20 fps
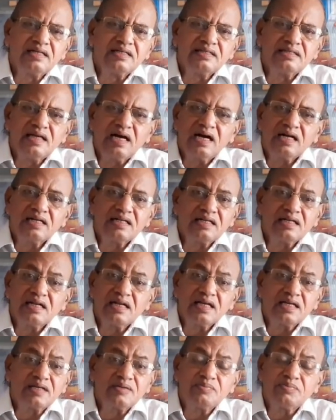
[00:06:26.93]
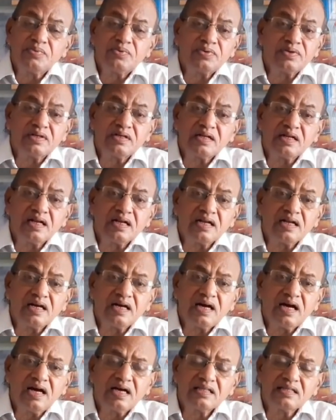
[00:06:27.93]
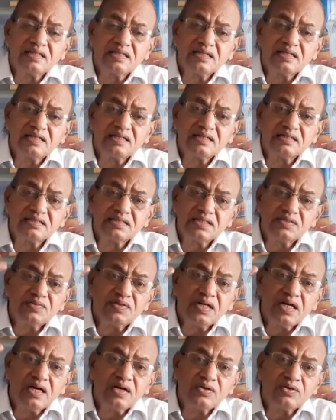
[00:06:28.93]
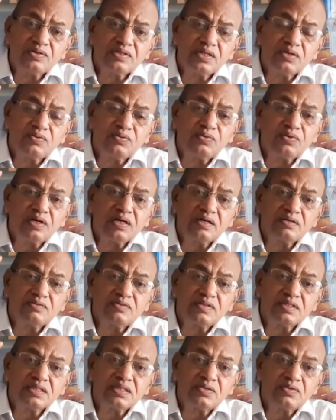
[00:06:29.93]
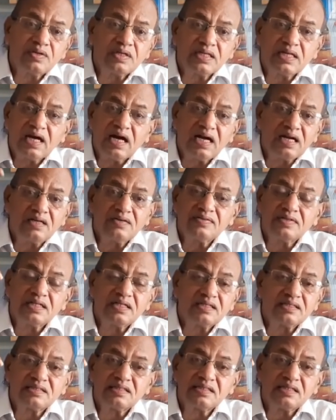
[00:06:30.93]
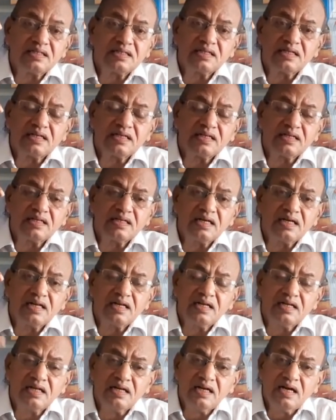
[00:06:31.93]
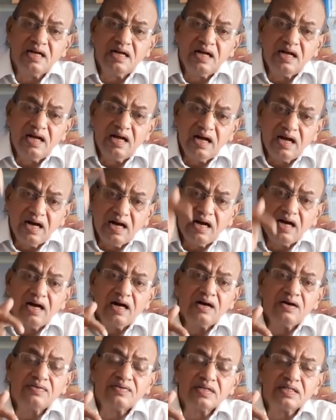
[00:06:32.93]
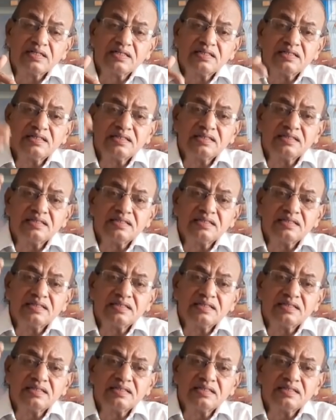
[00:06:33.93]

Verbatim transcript: தியான நிலைக்கு போகின்றான் அந்த ஜீவகாருண்ய உணர்வு வந்த உடனே ஆண்டவன் என்ன செய்கின்றான் என்றால் அவனுக்கு